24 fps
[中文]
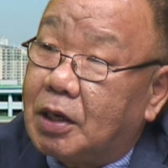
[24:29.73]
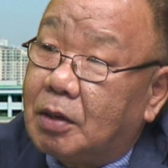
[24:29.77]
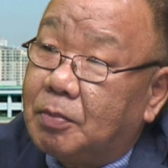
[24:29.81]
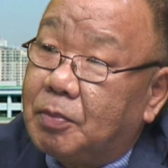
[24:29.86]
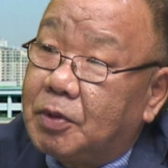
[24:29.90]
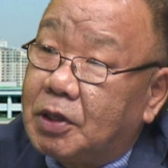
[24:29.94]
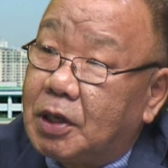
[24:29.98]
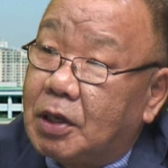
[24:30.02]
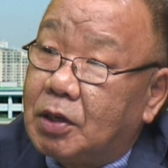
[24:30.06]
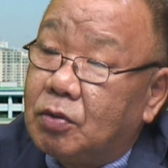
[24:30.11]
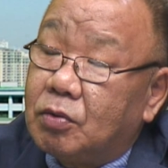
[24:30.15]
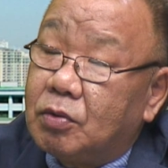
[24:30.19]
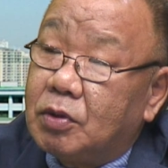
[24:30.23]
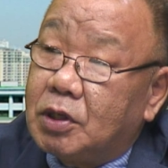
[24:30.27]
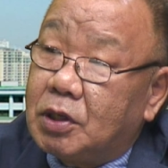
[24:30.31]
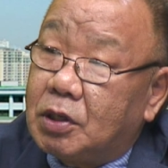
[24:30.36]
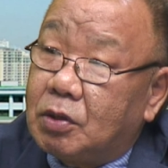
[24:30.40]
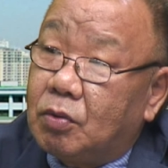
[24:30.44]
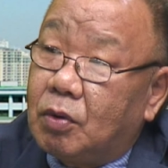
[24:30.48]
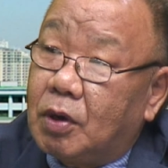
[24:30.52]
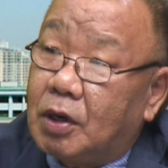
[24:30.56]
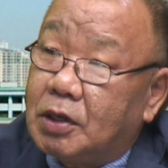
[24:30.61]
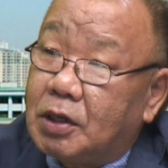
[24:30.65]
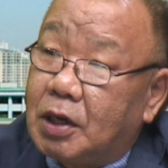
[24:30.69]
那么在这种
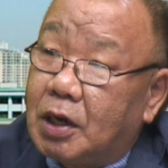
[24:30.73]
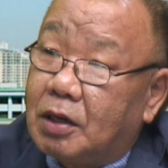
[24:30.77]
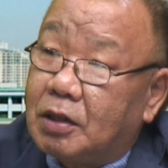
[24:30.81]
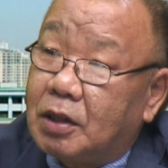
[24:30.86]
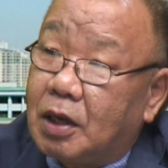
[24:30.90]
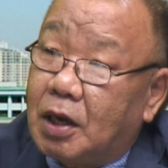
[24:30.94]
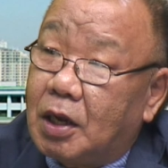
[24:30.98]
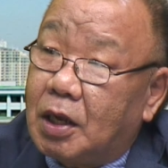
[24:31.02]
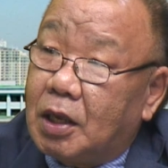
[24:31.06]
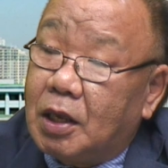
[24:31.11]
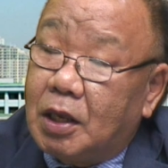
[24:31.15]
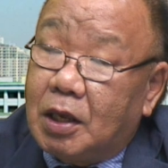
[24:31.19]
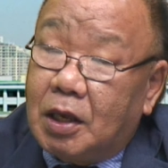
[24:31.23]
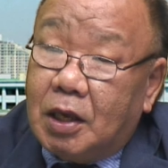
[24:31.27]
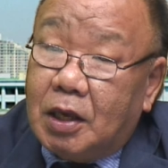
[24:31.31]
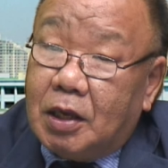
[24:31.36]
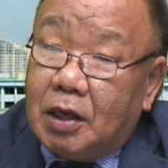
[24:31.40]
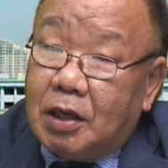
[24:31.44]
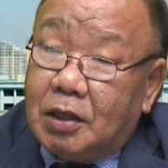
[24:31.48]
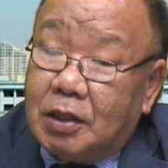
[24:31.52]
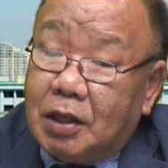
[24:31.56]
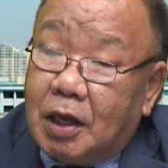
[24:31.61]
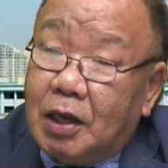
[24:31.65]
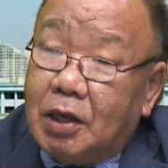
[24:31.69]
情况下呢，当
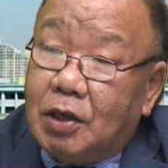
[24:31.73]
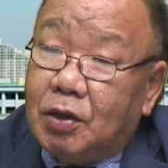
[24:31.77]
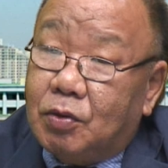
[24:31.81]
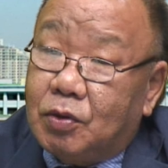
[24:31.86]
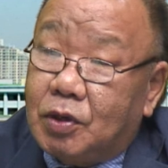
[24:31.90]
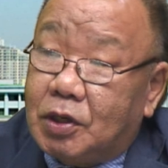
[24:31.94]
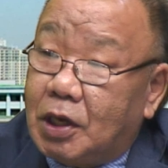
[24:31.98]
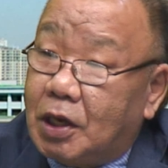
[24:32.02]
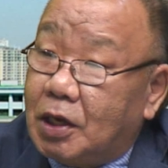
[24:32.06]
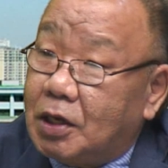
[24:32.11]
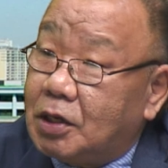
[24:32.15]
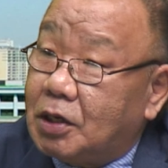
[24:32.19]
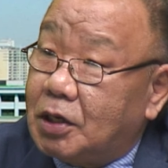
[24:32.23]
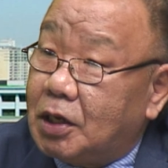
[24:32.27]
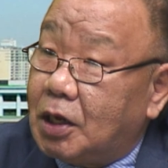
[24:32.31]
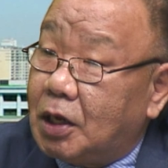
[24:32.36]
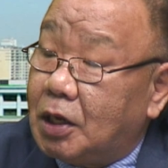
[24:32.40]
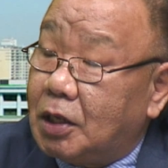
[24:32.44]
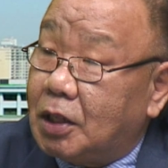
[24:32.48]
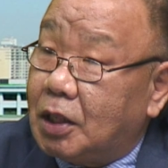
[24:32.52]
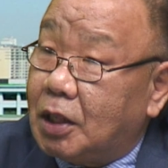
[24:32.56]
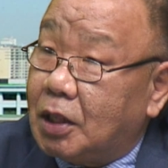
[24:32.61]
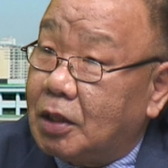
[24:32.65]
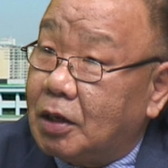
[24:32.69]
然有一
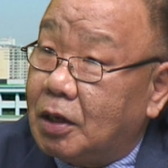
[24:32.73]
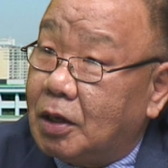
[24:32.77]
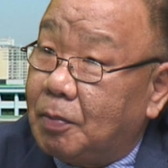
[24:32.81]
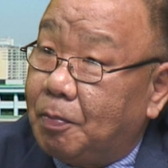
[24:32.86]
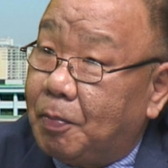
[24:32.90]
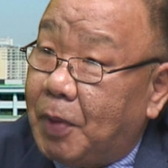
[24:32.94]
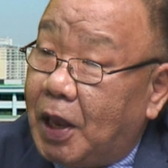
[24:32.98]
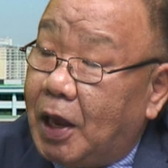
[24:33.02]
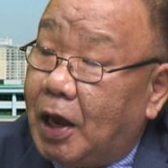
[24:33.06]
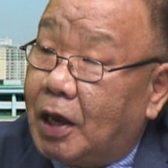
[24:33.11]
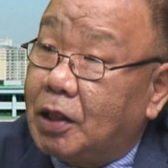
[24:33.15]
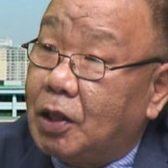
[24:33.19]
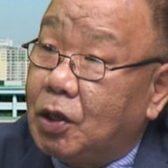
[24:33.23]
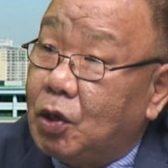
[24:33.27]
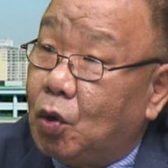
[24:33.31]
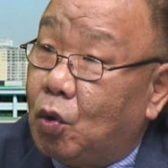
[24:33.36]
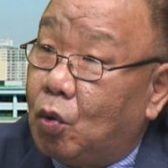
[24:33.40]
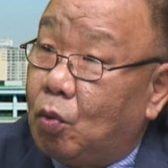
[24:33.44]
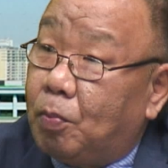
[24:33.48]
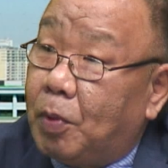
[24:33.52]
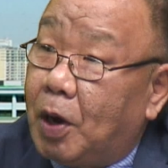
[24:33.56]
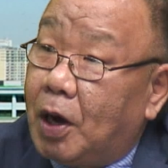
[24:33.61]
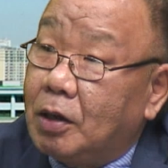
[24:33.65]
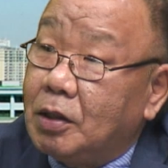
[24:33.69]
些北韩的
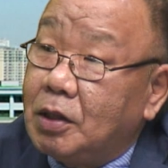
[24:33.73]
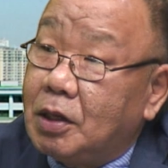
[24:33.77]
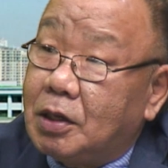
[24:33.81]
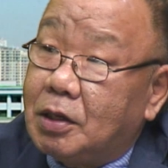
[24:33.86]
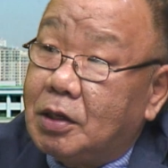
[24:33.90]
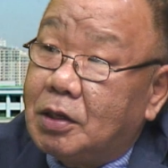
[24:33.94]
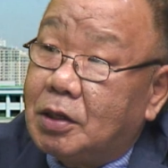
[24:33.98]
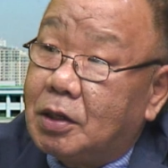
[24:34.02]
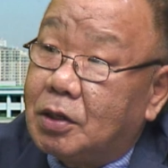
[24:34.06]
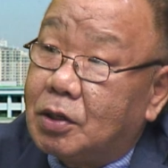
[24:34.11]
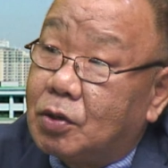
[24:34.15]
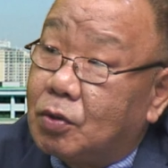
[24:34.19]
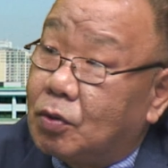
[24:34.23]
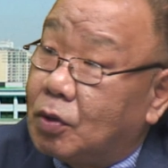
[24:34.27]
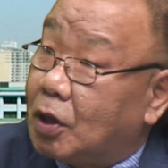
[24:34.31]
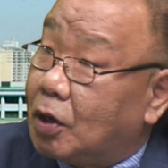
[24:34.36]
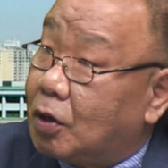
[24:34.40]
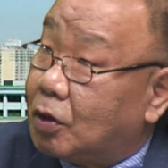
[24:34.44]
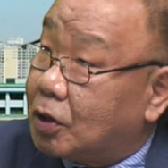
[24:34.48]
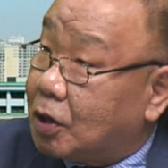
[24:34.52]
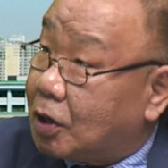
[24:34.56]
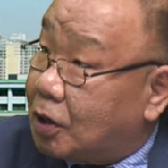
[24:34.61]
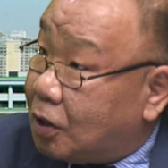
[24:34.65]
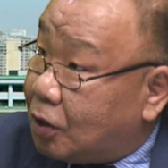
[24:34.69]
友邦的一些首
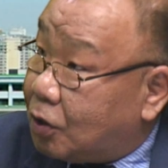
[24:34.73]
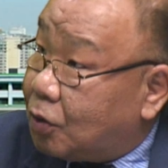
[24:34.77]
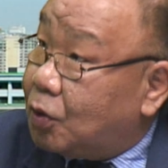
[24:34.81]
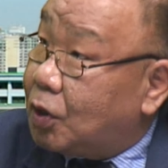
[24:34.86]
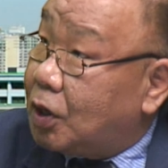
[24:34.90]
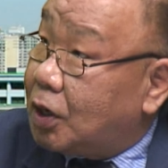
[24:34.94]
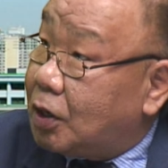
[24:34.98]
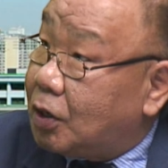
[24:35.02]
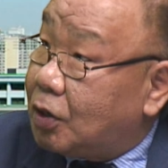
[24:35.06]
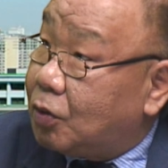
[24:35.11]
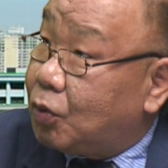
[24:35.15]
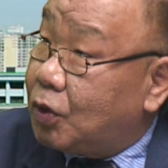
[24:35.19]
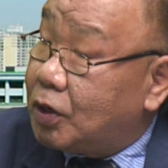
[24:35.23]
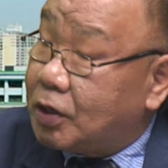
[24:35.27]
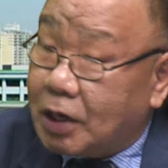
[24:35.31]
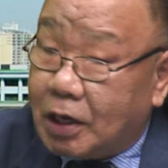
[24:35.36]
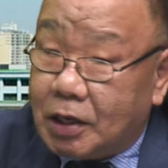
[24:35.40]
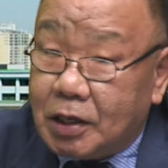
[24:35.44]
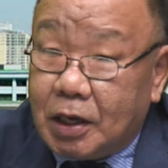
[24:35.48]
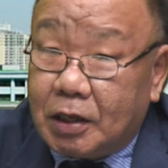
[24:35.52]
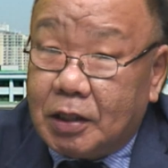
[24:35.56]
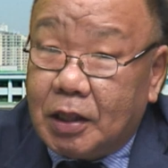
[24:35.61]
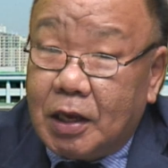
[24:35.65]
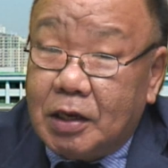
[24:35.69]
脑可能会
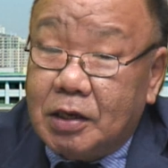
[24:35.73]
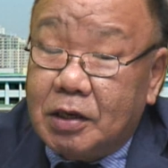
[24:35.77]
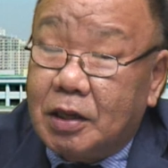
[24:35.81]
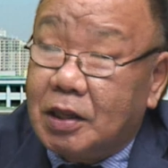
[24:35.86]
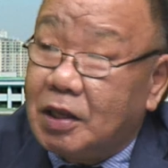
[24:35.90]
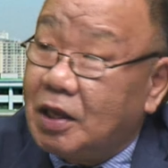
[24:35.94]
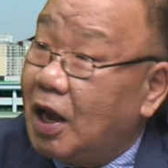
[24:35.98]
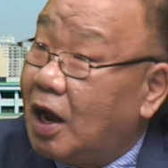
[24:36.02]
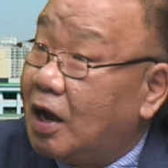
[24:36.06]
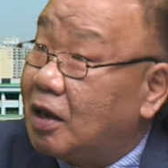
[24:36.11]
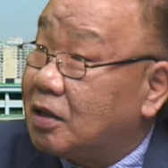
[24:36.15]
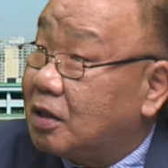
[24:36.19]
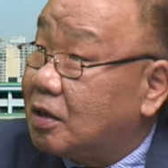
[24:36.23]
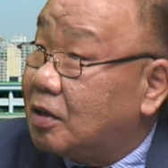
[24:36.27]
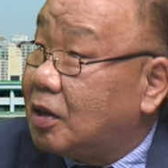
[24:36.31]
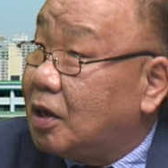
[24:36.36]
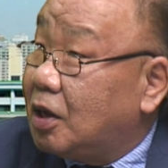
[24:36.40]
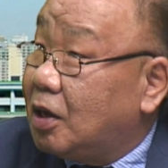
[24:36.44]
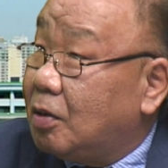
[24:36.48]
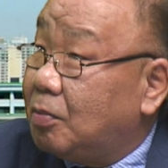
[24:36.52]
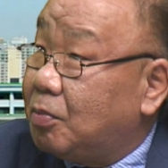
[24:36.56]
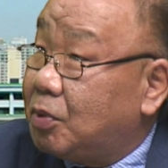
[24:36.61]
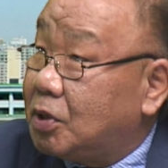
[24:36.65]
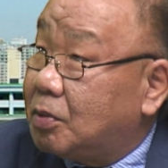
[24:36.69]
参加，但是呢，样子
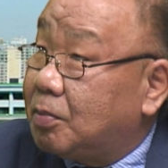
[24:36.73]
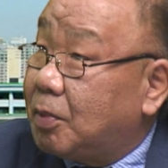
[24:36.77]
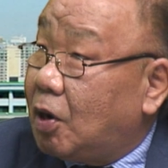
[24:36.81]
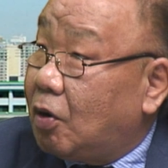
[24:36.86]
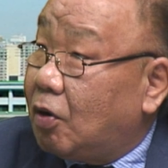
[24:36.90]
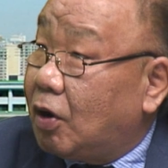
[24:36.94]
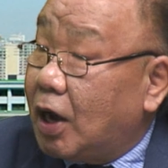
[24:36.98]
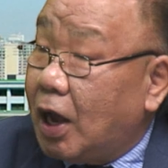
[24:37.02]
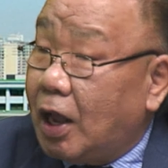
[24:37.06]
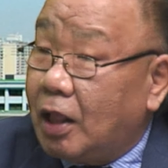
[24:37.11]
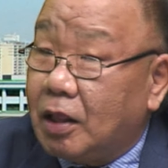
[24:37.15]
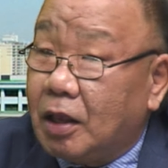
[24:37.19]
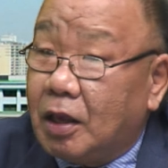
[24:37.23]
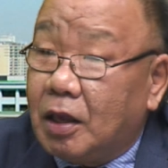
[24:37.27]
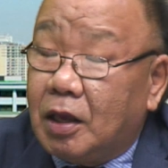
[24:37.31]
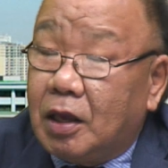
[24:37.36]
不怎么好看。